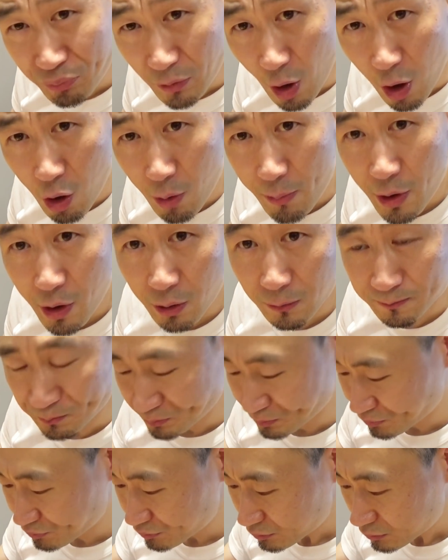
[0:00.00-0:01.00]
어 아, 매워.
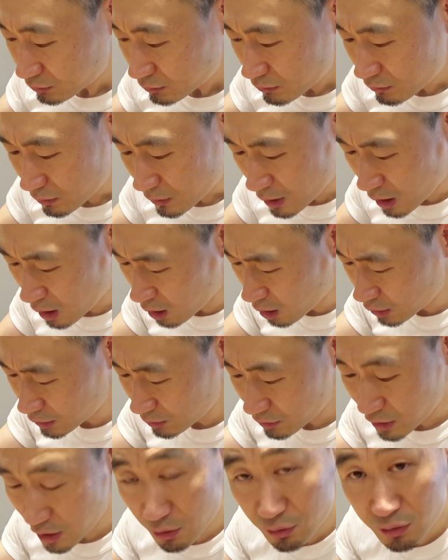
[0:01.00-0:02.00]
아,
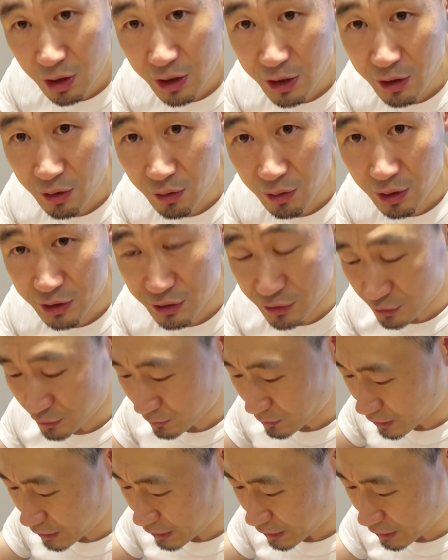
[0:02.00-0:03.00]
좀 개운하네요, 아주.
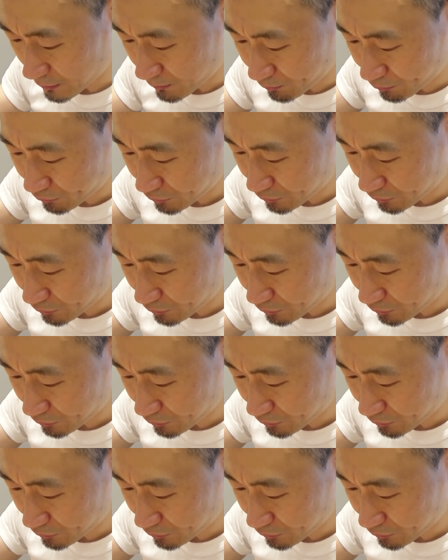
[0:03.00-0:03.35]
예. 네.